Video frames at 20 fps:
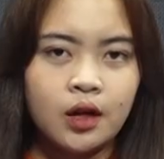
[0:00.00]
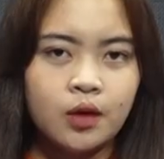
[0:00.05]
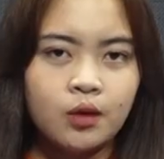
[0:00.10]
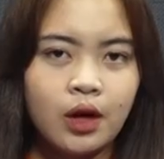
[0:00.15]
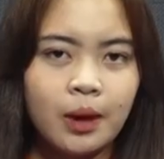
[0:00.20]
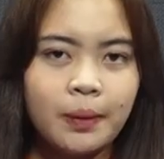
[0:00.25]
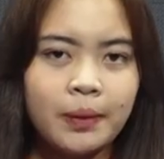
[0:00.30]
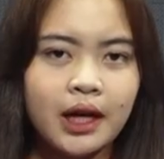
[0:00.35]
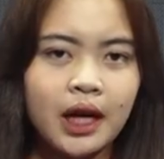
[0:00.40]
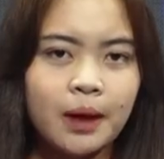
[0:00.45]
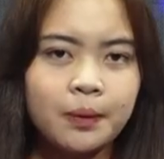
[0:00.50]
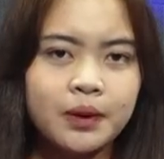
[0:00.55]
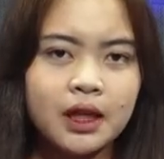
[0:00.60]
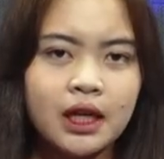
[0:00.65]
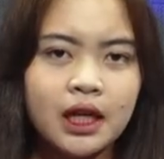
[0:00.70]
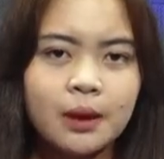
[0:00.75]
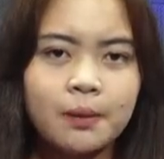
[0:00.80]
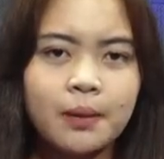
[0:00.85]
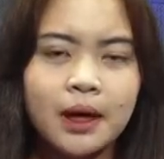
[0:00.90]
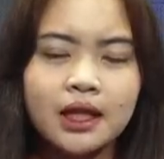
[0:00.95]
Dua pickup
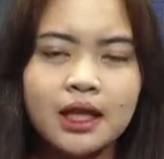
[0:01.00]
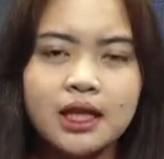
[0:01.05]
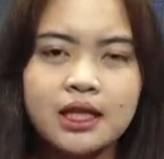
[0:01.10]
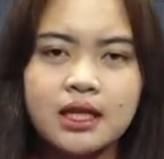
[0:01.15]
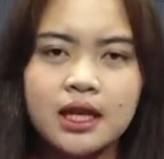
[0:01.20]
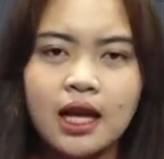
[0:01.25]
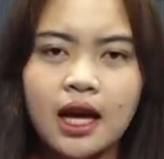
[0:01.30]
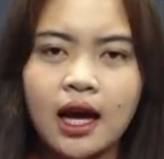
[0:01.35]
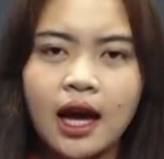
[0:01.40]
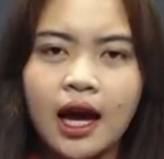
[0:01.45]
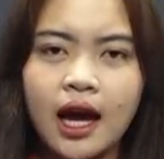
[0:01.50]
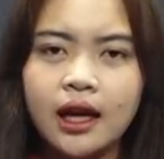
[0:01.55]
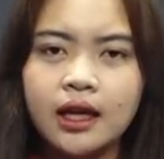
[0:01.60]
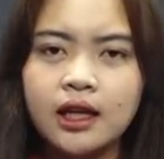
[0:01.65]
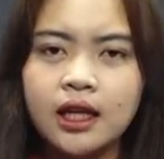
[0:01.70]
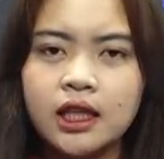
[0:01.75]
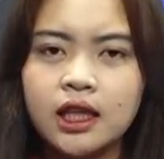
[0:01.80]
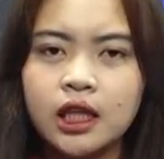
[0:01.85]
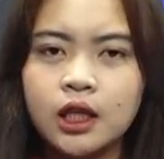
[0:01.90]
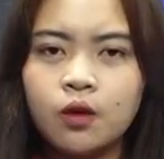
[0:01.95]
terlibat
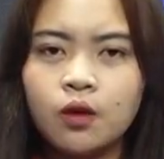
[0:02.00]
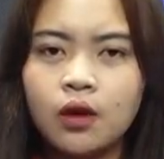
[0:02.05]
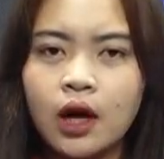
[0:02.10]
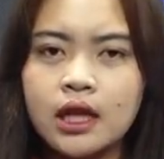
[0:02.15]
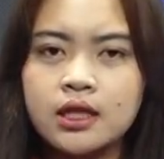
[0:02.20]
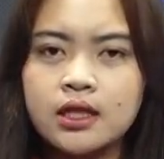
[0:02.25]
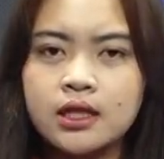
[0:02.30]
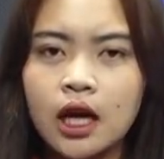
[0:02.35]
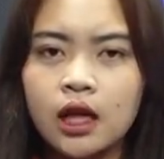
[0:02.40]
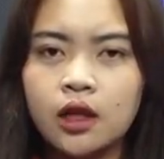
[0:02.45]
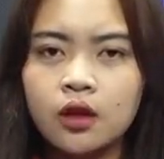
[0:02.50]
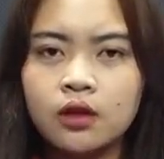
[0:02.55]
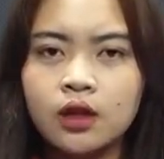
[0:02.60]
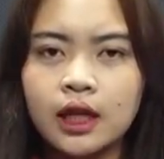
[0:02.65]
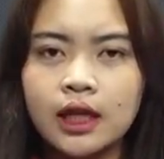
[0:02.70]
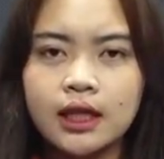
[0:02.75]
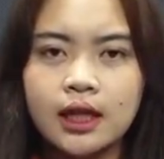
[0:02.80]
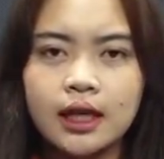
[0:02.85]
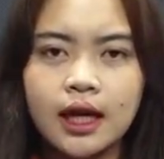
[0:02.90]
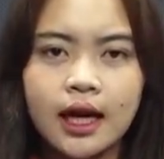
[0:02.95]
kecelakaan di tikungan jalur
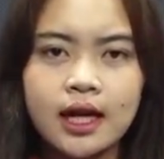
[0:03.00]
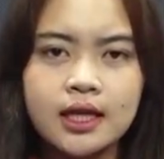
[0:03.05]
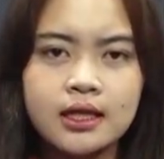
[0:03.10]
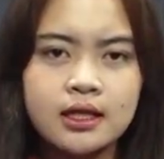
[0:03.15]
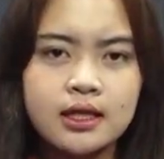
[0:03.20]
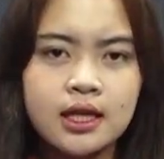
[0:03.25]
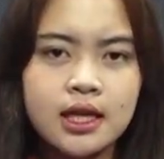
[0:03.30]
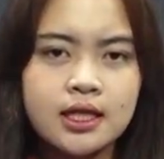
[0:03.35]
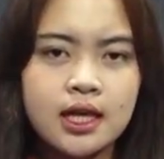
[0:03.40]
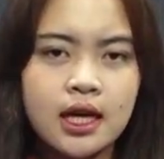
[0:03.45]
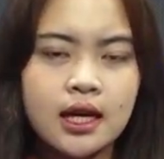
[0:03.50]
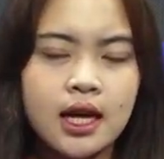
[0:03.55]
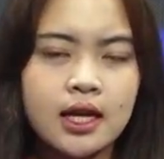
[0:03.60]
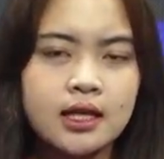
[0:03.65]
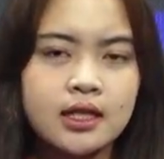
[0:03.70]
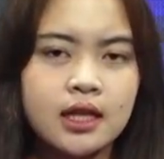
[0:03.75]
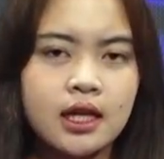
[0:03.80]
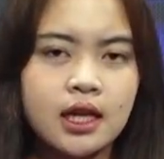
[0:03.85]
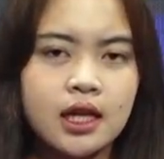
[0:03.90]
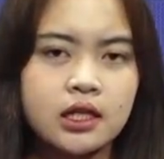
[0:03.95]
letter S, Desa
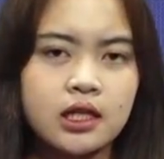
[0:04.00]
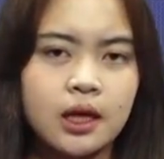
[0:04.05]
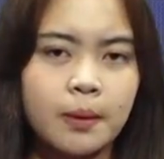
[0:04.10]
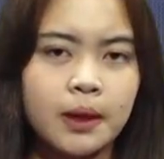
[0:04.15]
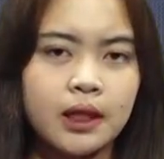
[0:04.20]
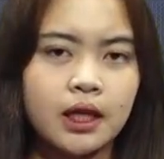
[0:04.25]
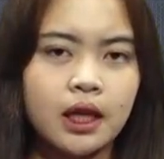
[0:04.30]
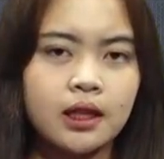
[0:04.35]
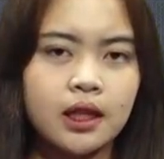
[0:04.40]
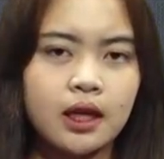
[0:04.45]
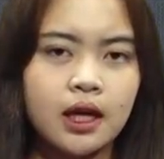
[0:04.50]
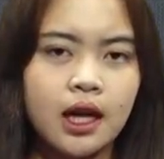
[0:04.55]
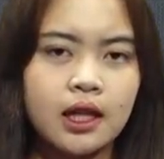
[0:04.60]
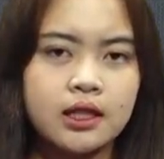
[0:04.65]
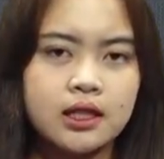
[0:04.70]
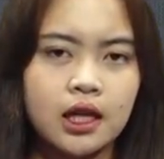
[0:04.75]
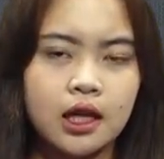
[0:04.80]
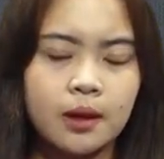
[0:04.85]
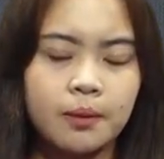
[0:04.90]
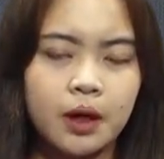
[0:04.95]
Dasri, Kecamatan
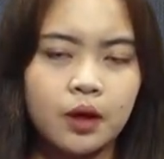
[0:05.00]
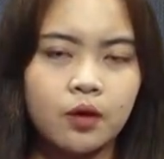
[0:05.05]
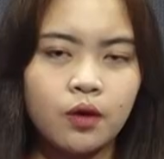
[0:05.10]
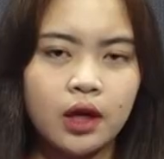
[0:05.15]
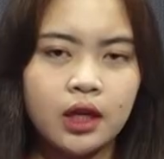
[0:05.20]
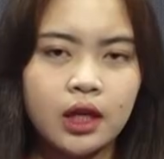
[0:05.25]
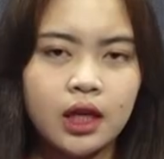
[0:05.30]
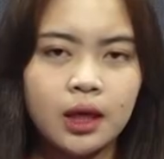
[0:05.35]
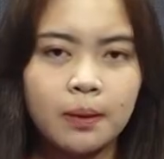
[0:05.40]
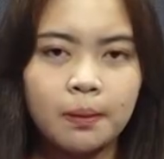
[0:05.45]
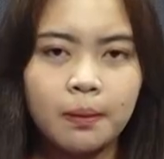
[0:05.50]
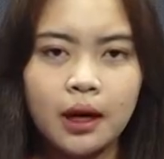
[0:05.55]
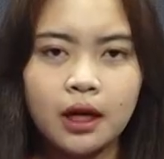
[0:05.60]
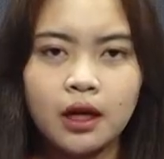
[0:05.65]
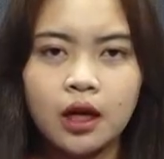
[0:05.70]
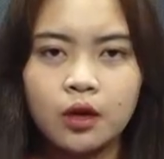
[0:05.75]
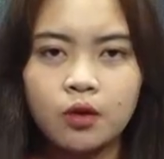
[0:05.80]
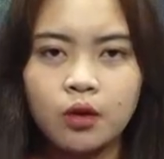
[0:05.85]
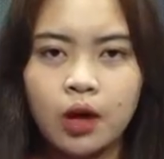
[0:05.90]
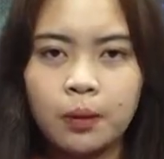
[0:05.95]
Tegal Sari, Banyuwangi
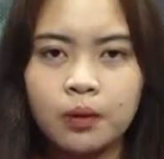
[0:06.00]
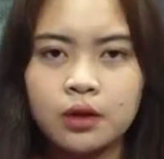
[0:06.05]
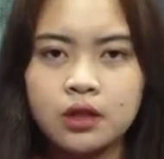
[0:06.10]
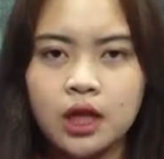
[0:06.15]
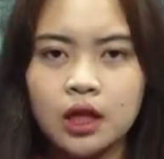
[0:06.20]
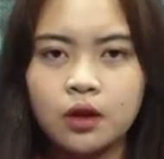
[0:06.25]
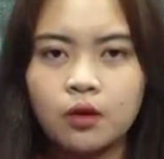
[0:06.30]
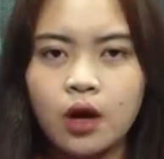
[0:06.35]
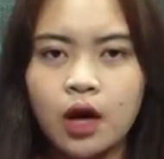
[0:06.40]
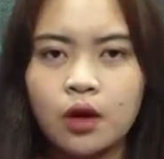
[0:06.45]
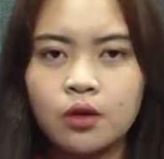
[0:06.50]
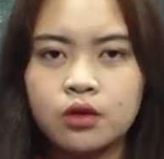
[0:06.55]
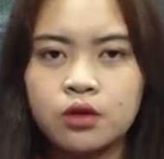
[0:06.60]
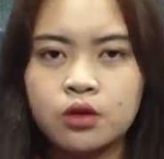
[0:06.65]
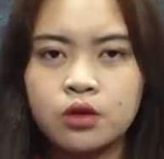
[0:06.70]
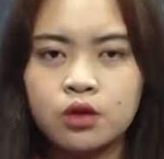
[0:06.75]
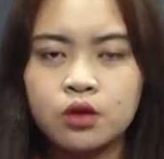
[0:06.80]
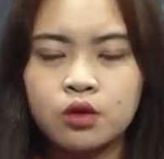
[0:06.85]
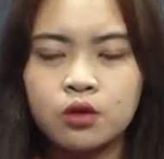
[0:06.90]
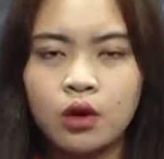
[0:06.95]
pada 21
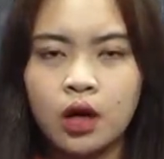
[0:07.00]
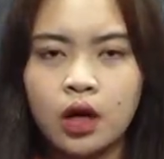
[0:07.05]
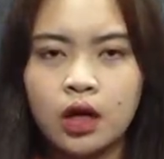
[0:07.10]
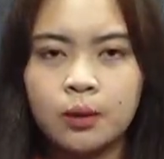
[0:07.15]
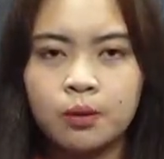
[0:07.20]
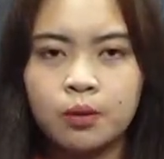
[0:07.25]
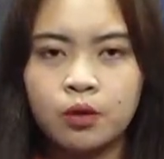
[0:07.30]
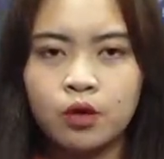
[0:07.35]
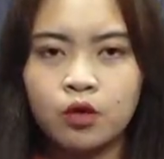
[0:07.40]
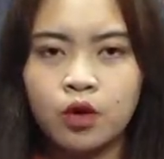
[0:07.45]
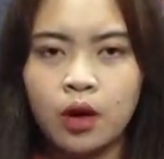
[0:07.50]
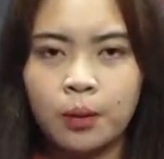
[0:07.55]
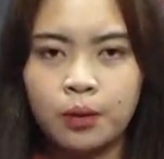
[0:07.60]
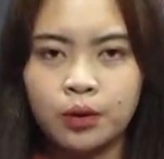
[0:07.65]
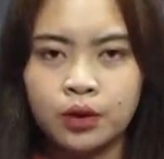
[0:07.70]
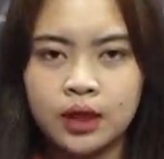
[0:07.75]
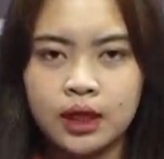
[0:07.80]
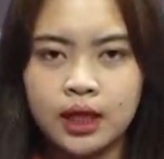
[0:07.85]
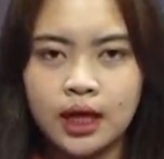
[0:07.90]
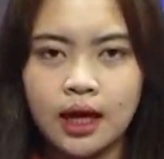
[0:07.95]
Agustus
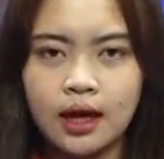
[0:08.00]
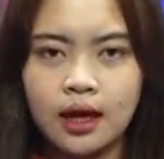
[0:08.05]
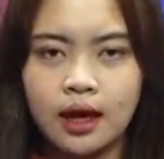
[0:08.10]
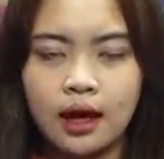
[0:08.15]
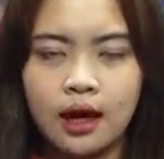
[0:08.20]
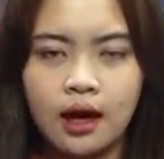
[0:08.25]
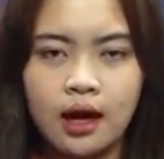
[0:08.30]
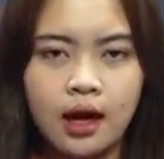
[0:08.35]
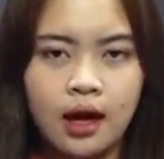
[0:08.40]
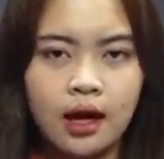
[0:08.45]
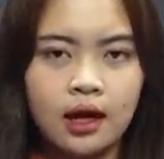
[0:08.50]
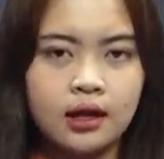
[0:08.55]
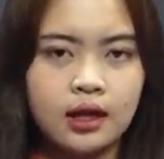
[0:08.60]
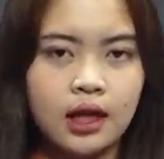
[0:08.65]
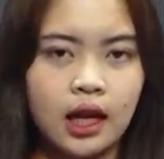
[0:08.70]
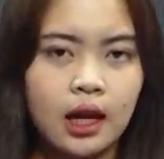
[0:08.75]
2023.